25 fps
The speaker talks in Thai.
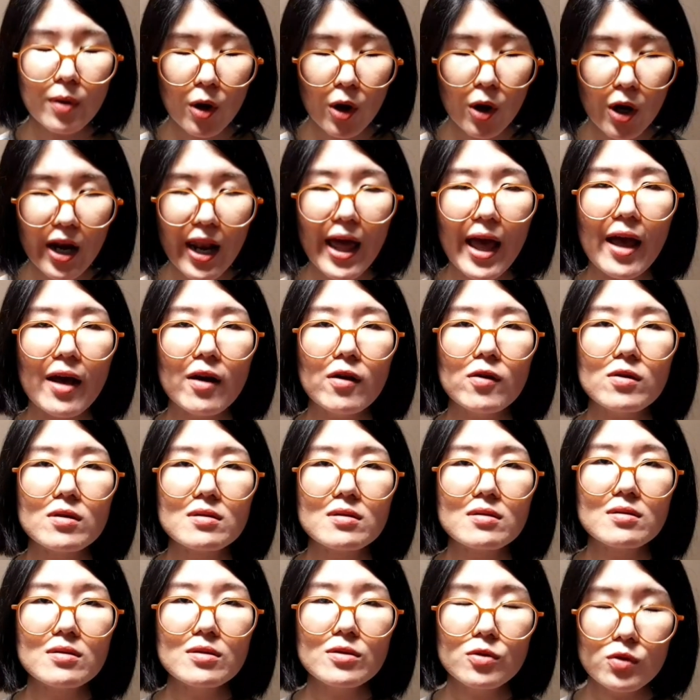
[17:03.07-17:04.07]
พอแล้ว
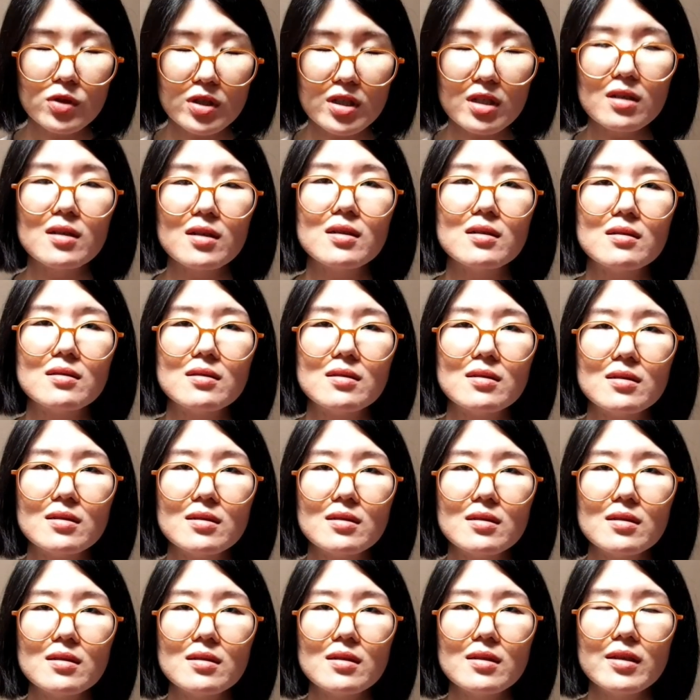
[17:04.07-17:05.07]
หยุดเถอะ
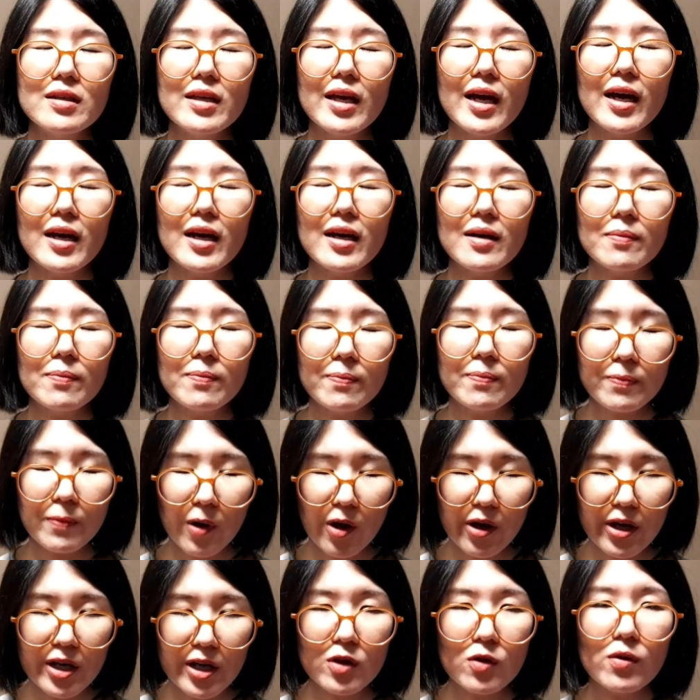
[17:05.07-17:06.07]
อย่าป
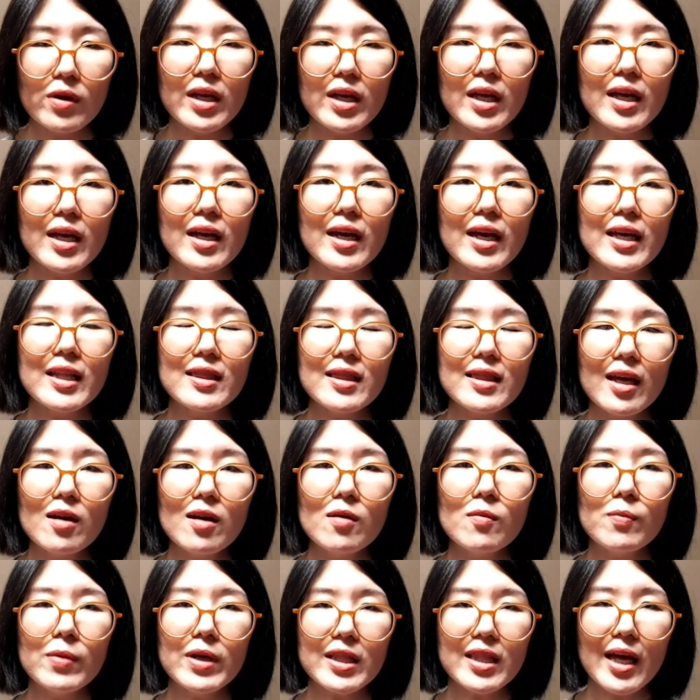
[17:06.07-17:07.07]
ล่อยตัวเองให้เต้น
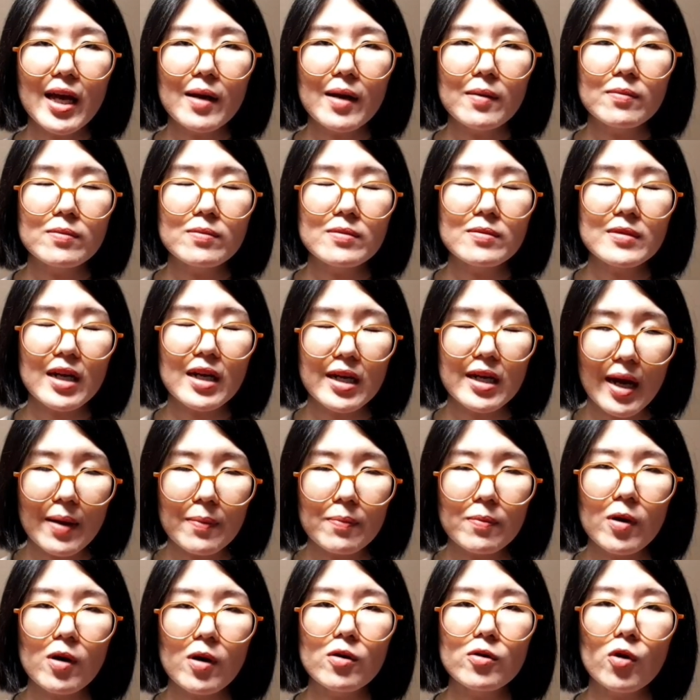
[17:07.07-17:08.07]
ไปตามระดับ
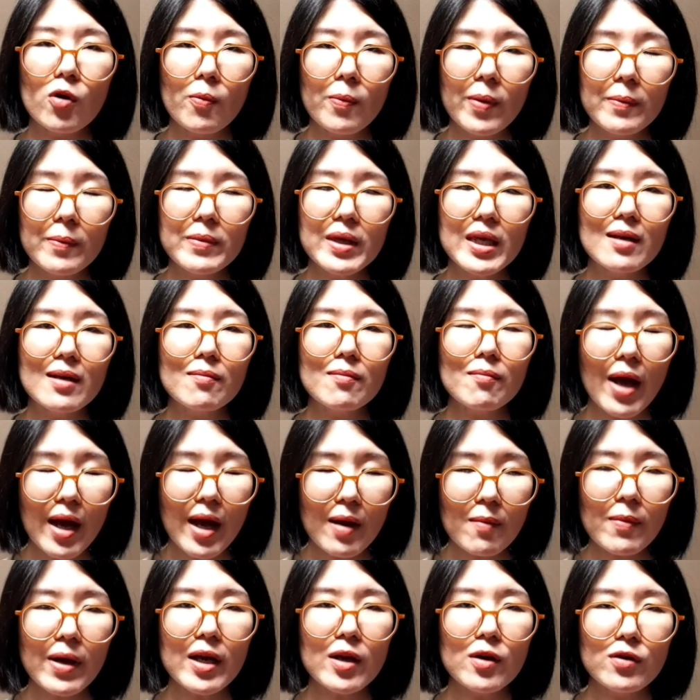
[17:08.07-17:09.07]
ของโดปามีนมา
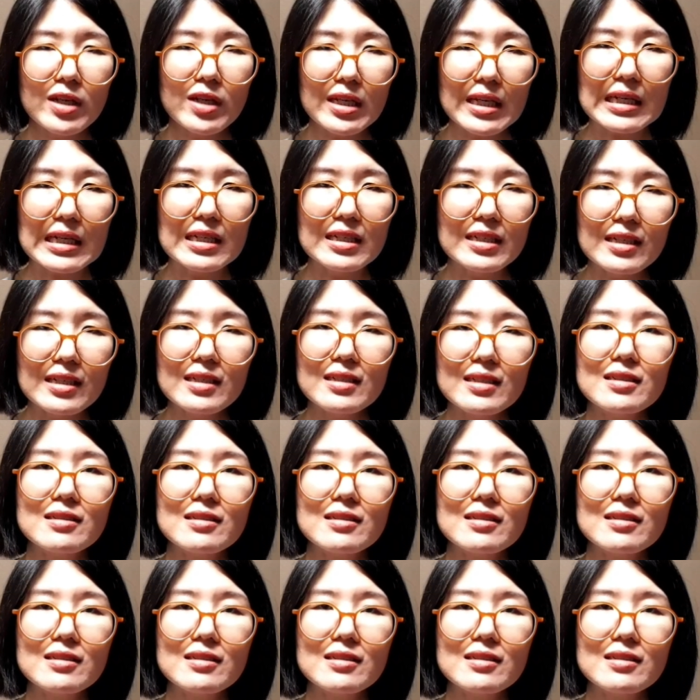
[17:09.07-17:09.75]
กไปกว่านี้เลย